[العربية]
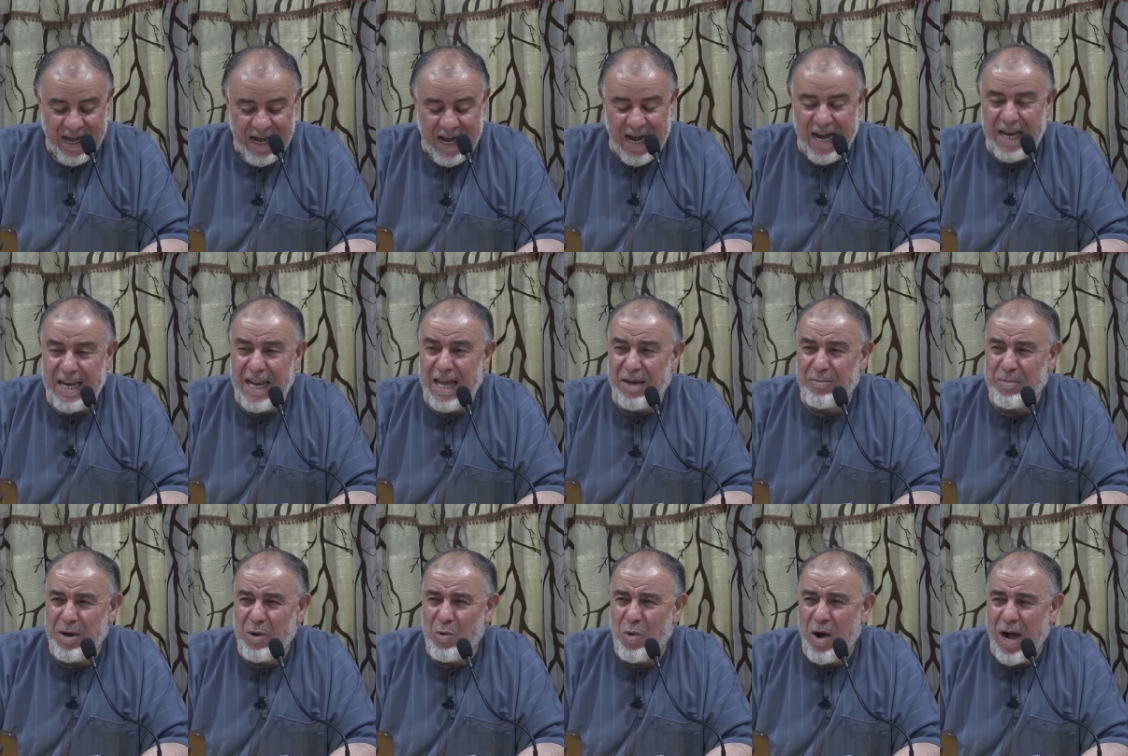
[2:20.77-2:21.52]

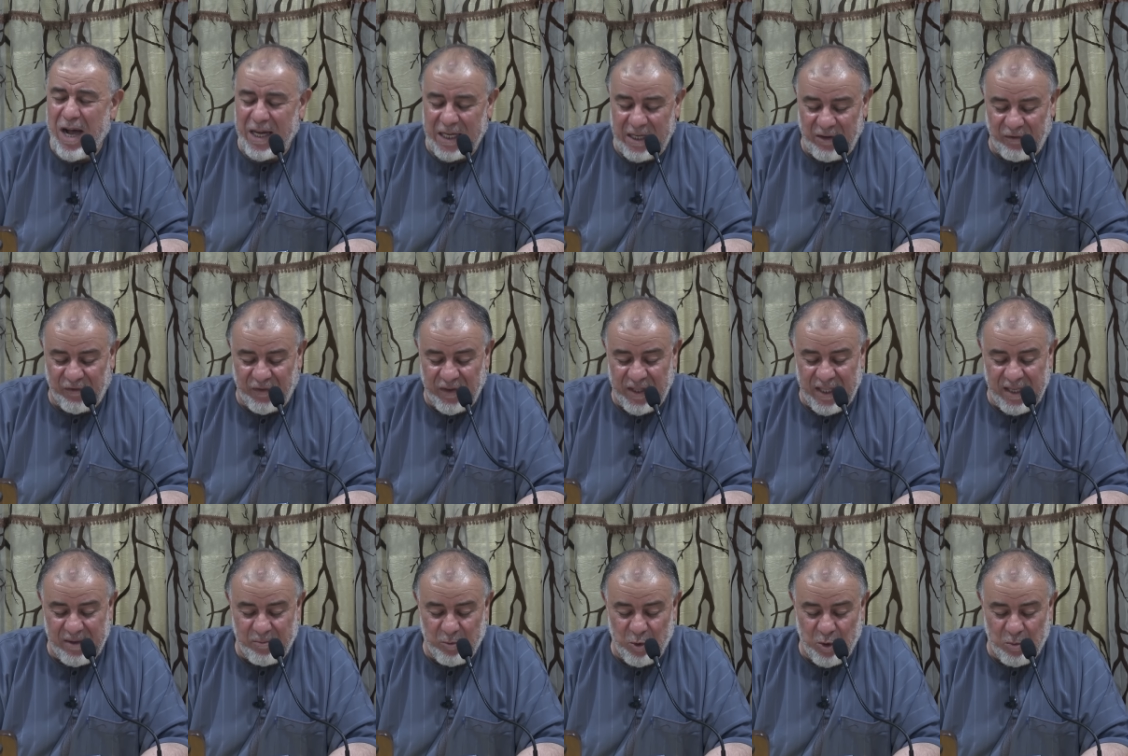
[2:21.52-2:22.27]
على
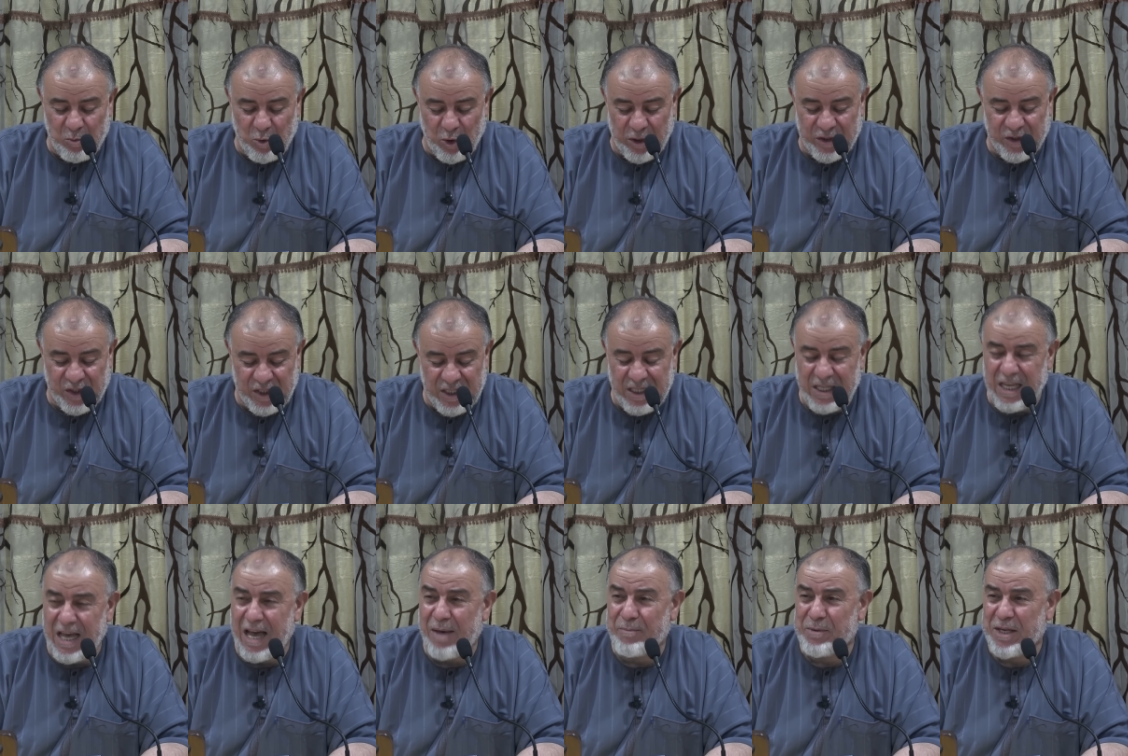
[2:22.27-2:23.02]
مواقفهم
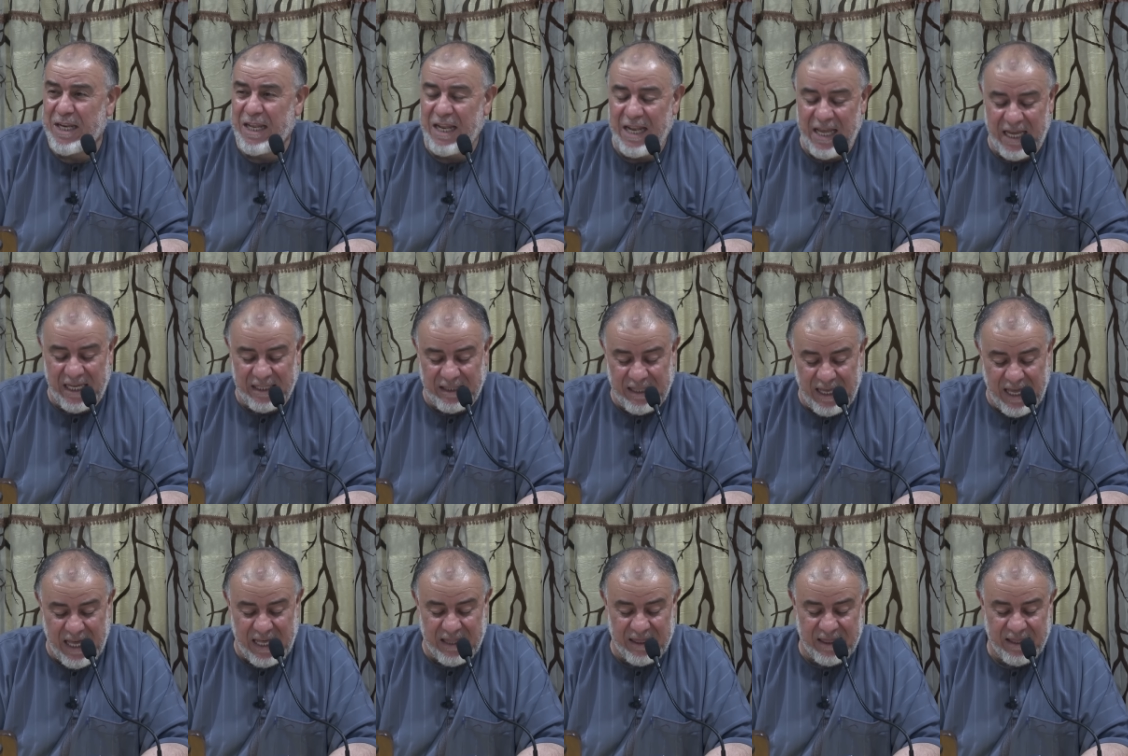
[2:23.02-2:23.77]
المخزية من
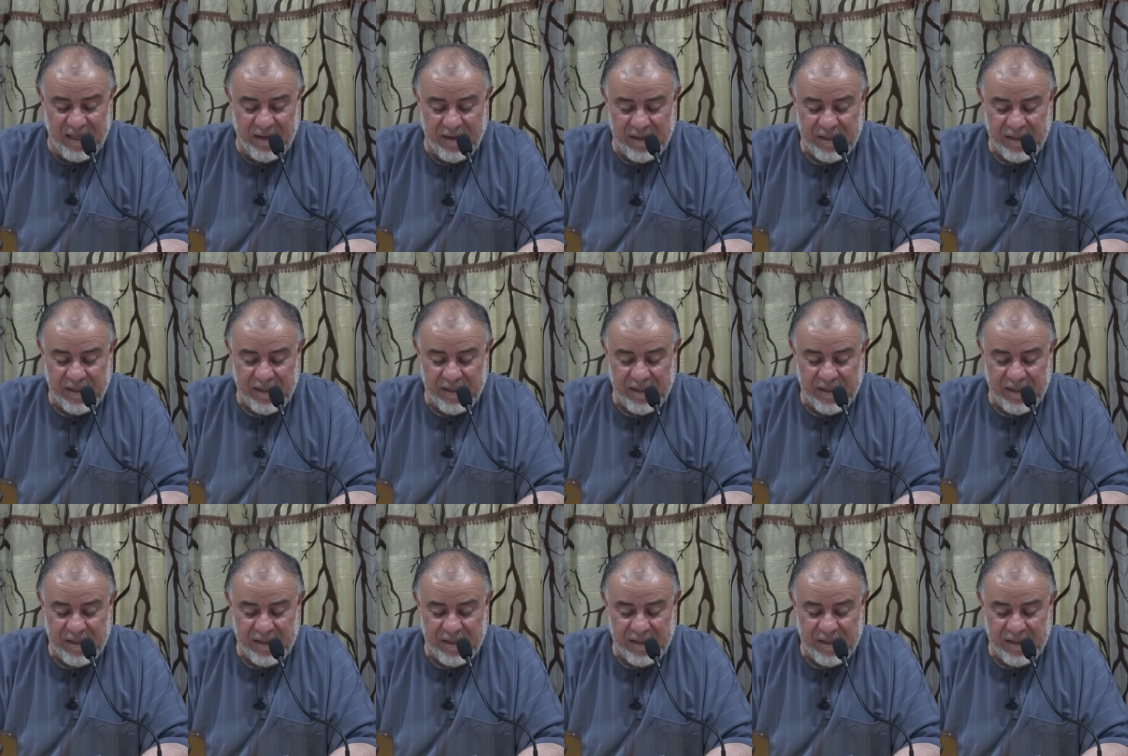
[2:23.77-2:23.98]
الأحداث